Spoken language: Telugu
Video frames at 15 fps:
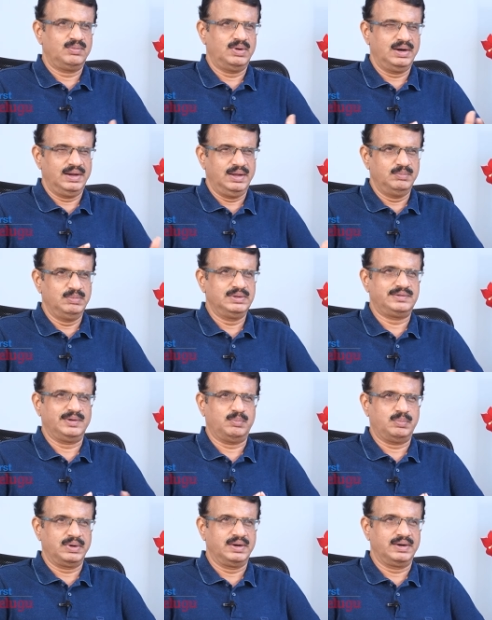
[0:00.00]
వాళ్ళు ఏమీ
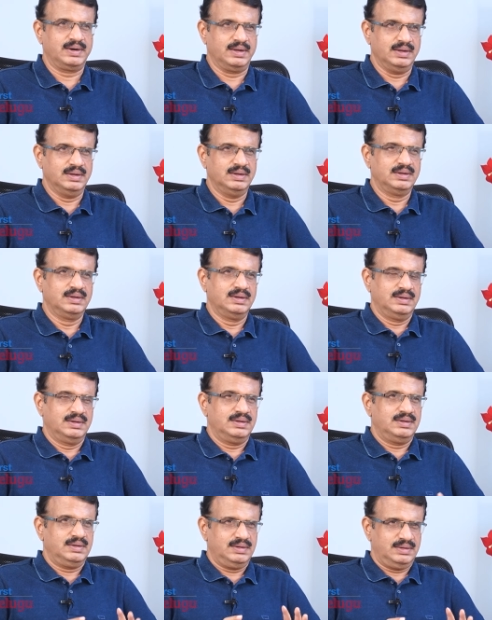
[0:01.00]
చెప్పనట్టుగా
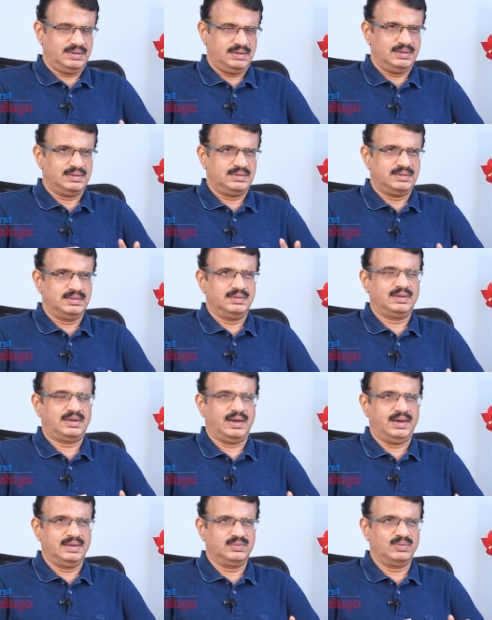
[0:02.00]

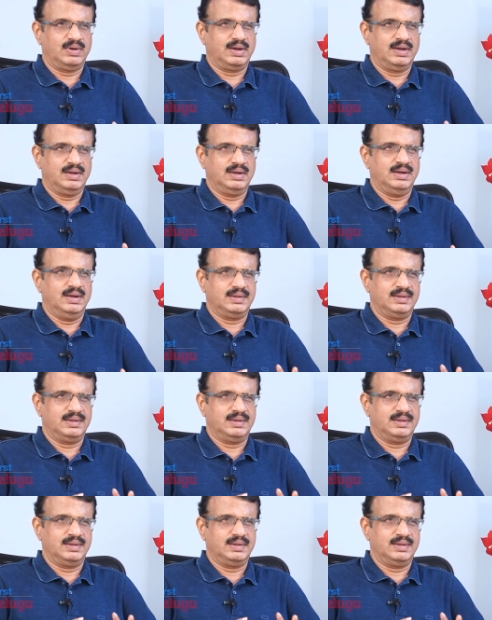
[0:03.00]
క్యాజువల్గా